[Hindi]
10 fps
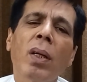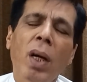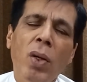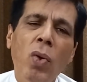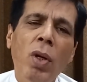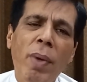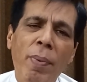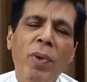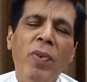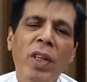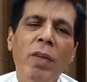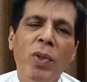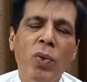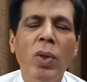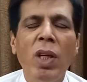कानून में प्रोविज़न
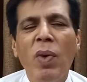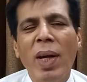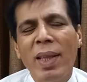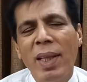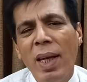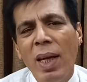मौजूद है वो कहते हैं